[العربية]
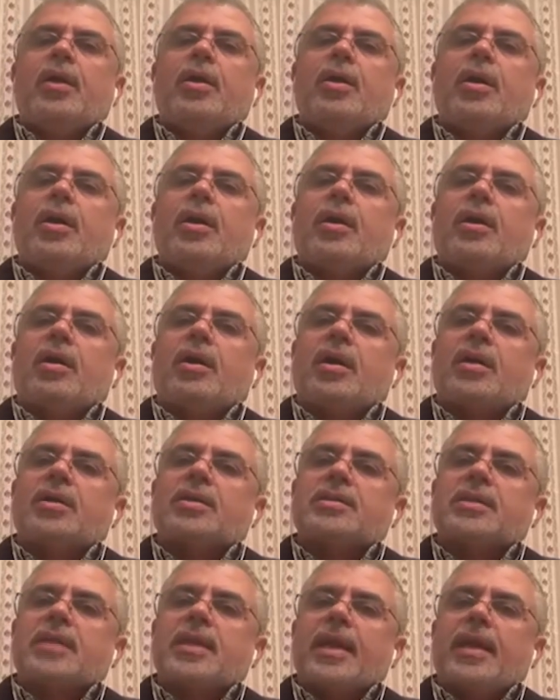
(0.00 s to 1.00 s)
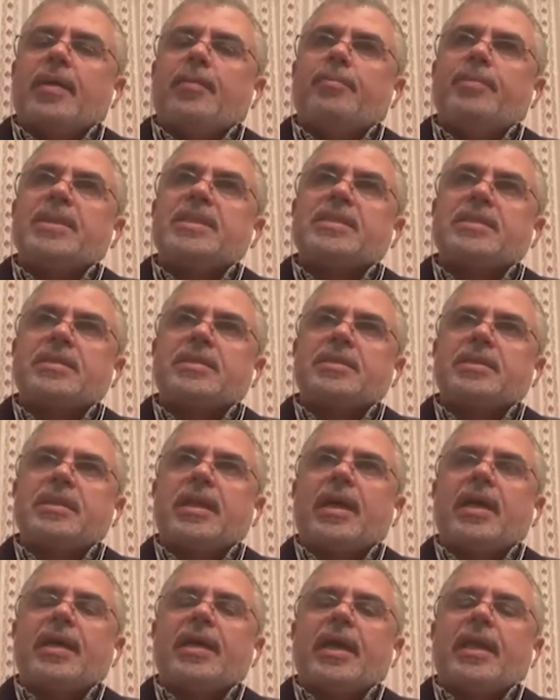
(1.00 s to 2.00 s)
آه، خاصه
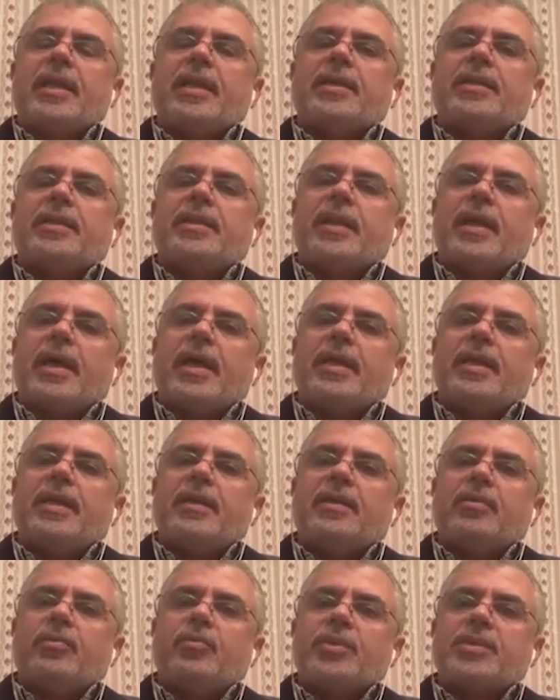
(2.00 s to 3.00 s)
باستثناء يعني كثير قليل